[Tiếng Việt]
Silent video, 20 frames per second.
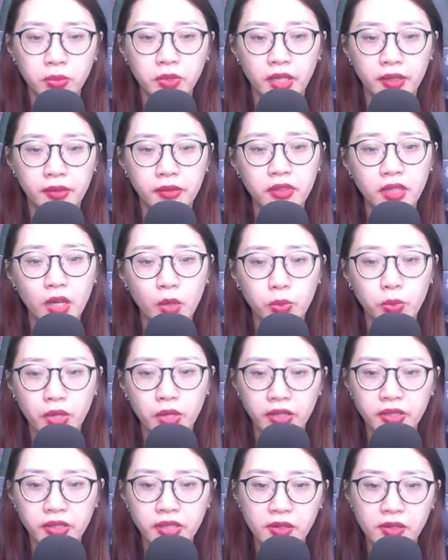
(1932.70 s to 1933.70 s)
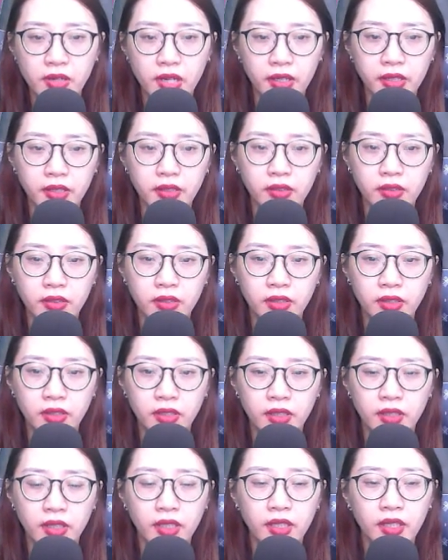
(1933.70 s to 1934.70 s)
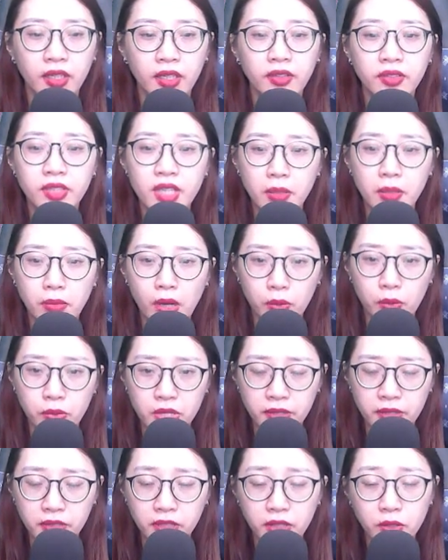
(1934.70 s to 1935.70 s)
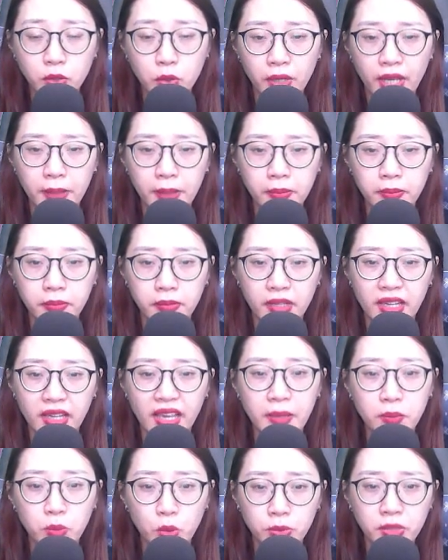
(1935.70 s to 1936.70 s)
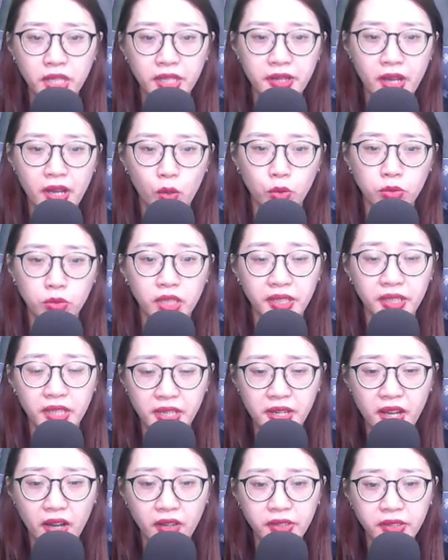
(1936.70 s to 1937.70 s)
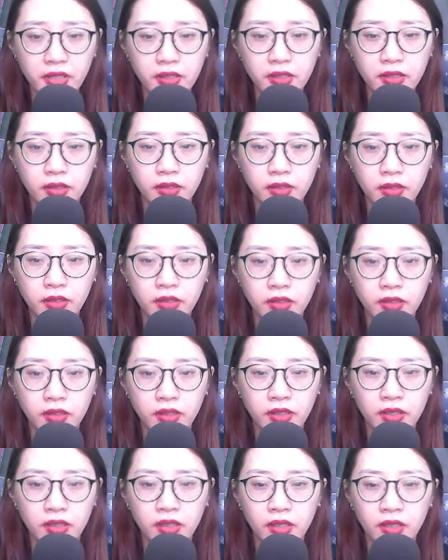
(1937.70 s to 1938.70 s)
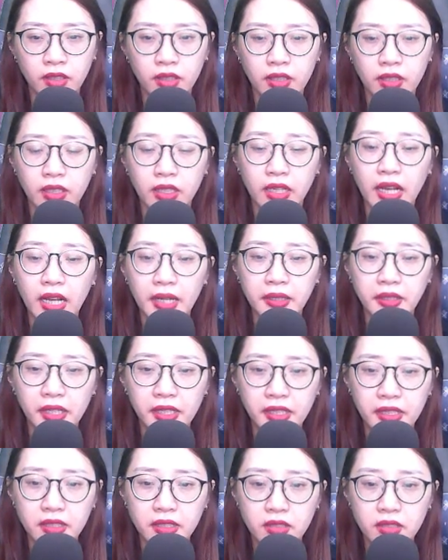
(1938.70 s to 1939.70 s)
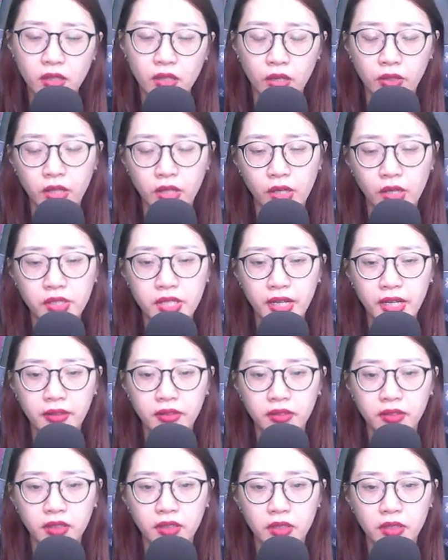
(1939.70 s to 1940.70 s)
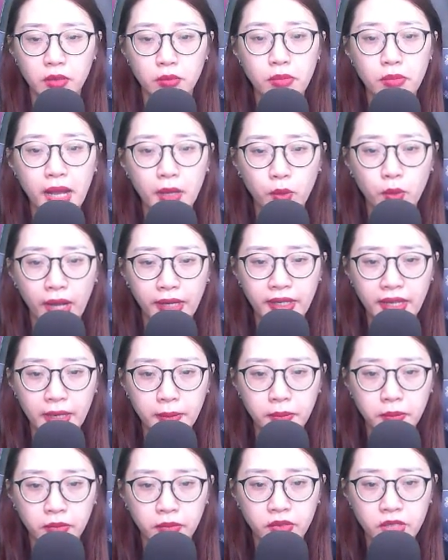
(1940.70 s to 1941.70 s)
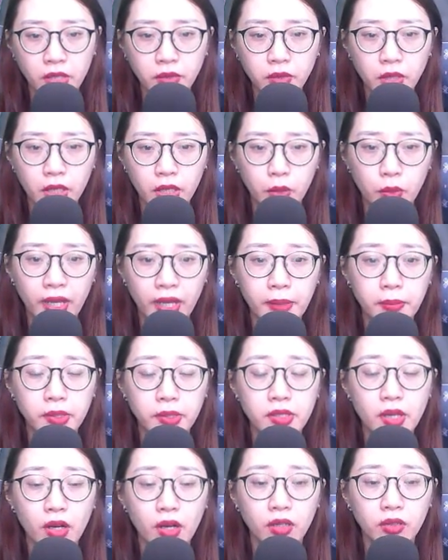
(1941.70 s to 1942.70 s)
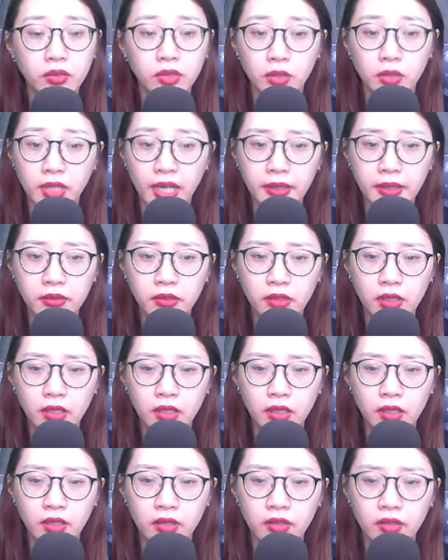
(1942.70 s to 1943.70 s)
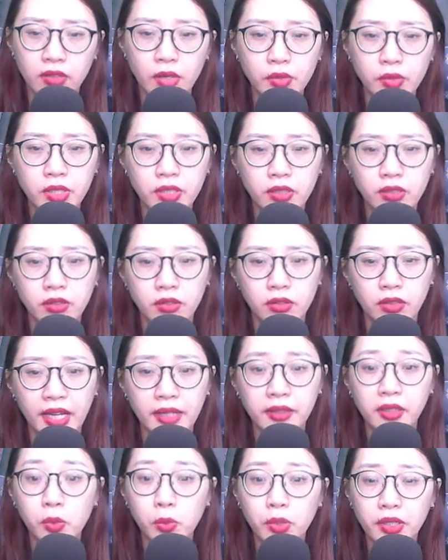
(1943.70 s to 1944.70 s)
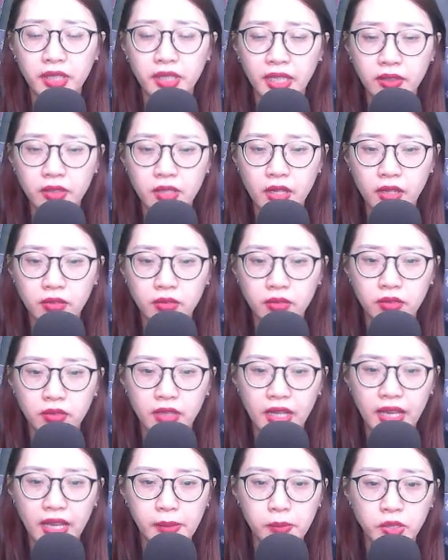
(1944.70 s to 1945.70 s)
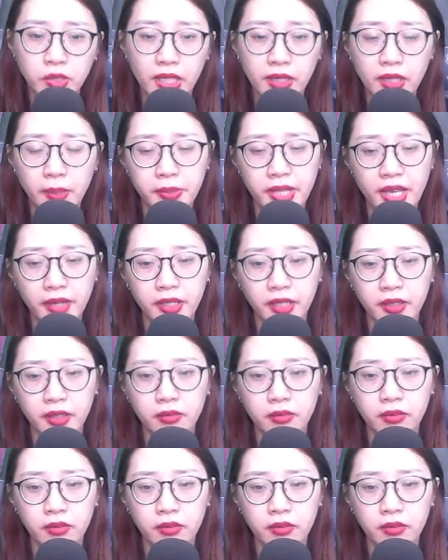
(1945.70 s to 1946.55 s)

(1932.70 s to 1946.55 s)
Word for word: tỉnh không nói nên lời. Chân mọc trên người của em, em muốn đi đâu thì đi đó chứ. Anh ấy còn nói rằng bà ngoại em giới thiệu em cho Từ Thanh. Nếu như anh không có nhanh chân, em sẽ lập gia đình.